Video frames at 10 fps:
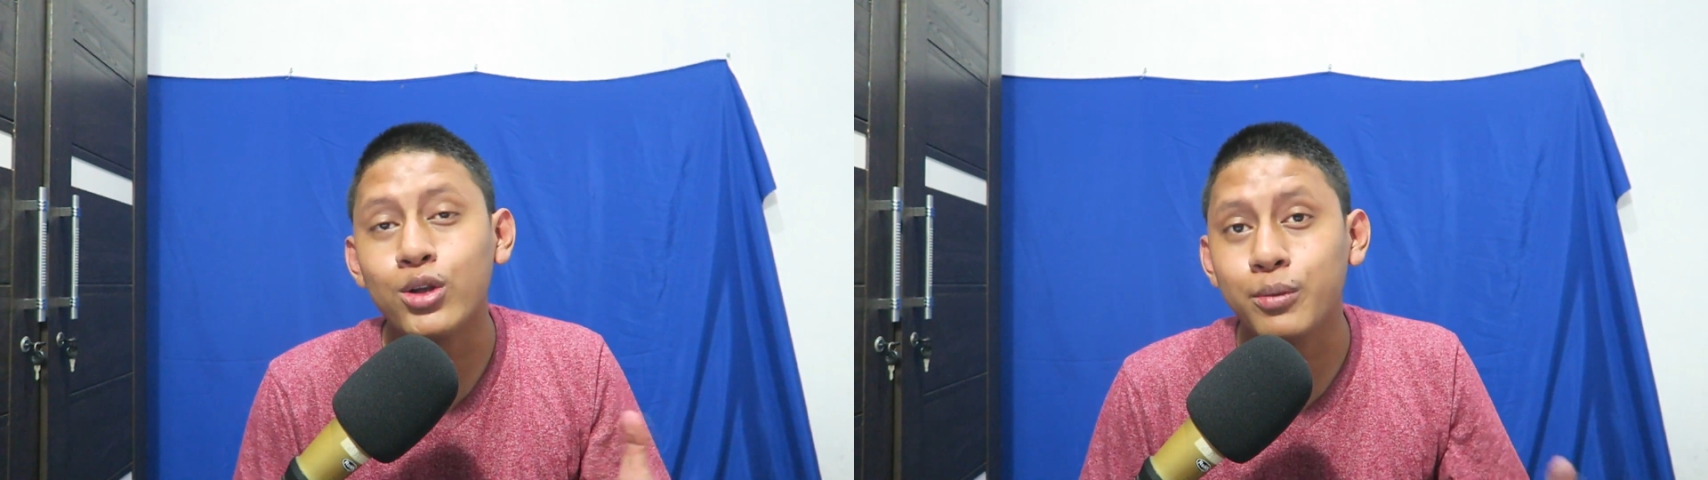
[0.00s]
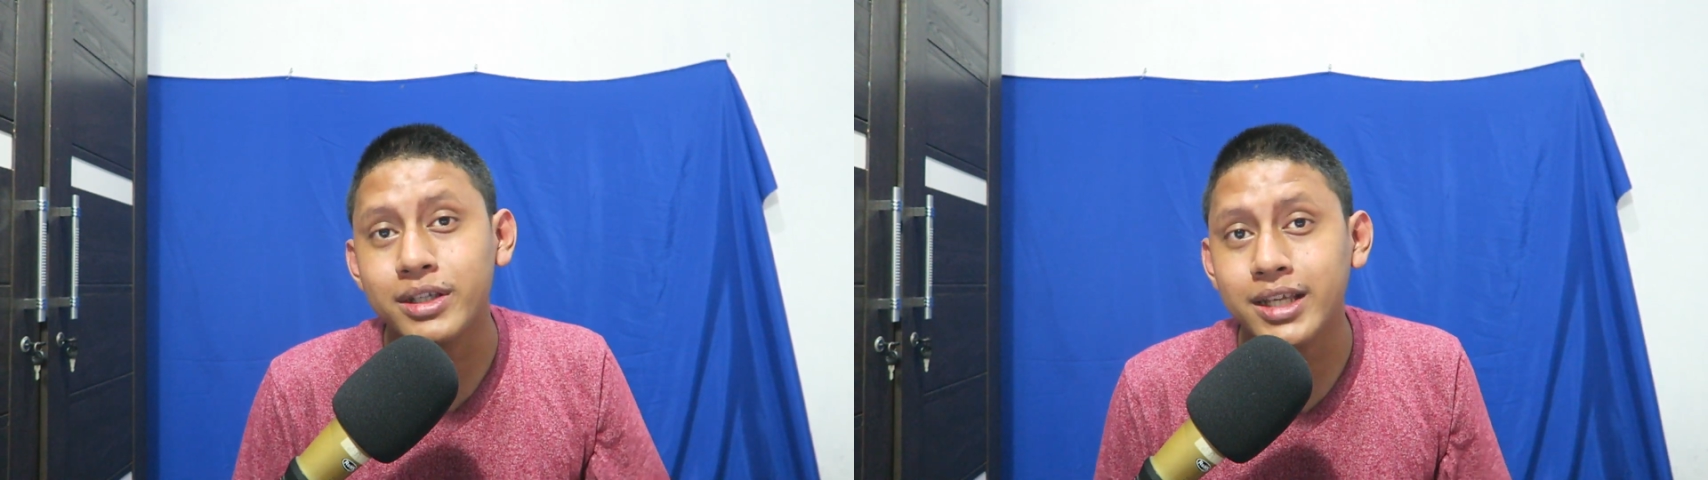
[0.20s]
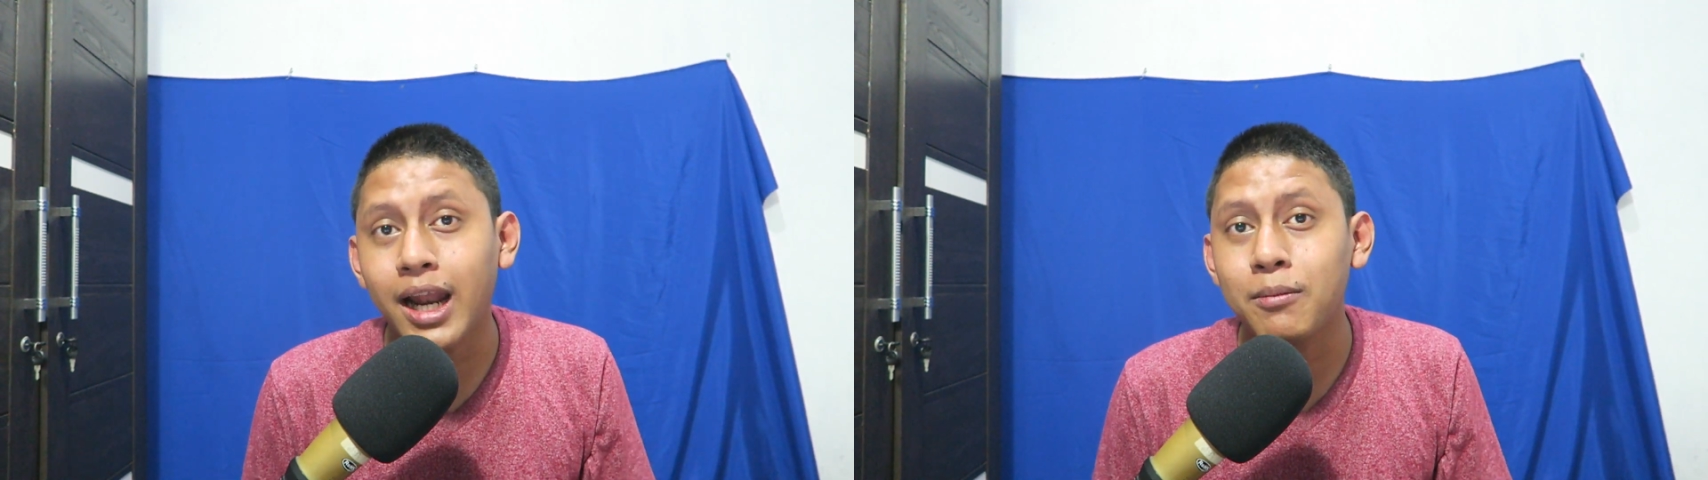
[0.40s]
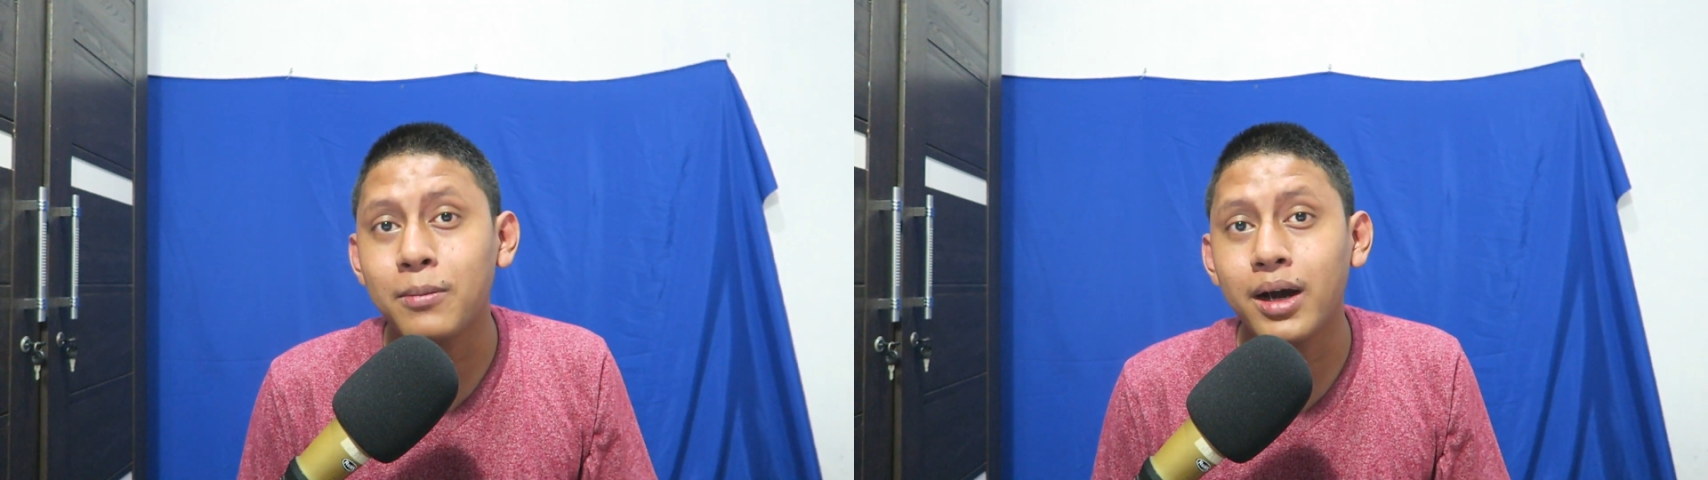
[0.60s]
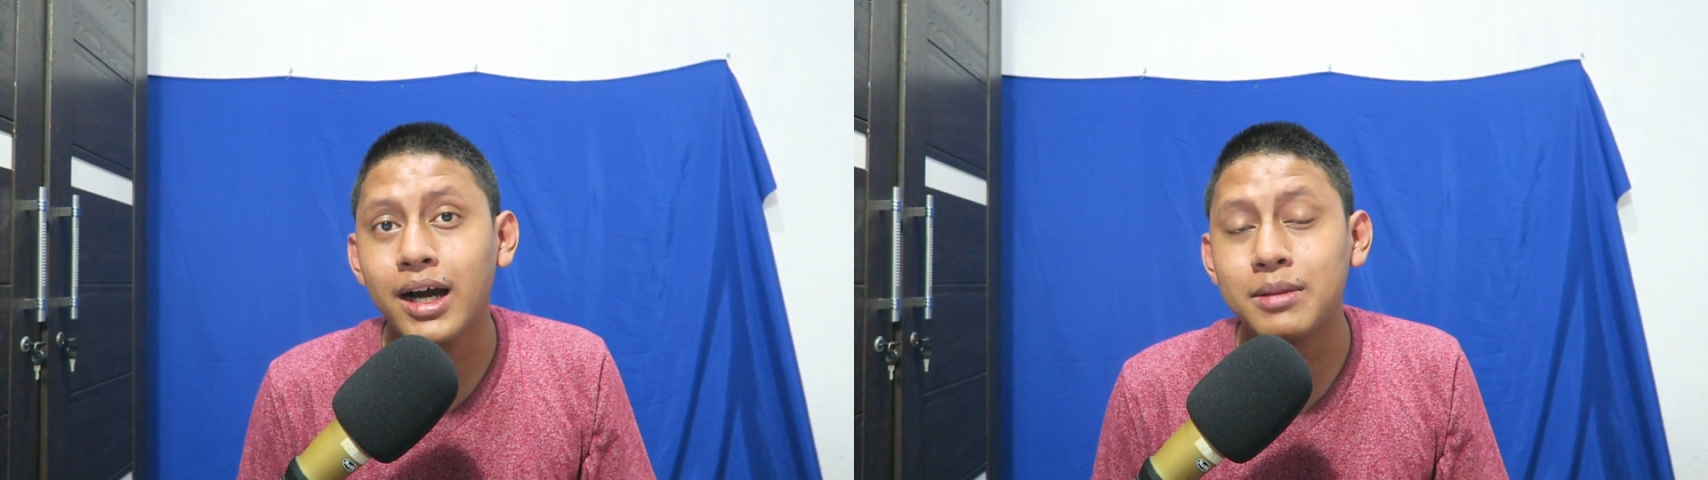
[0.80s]
waktu masih lama
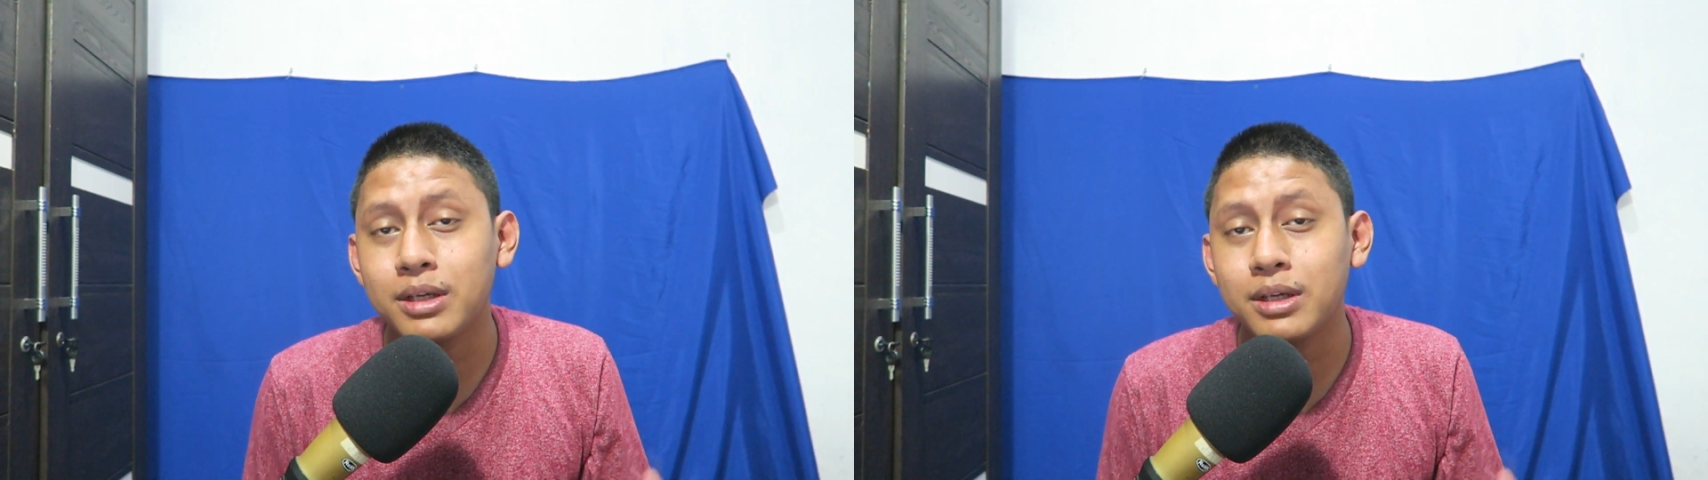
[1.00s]
banget,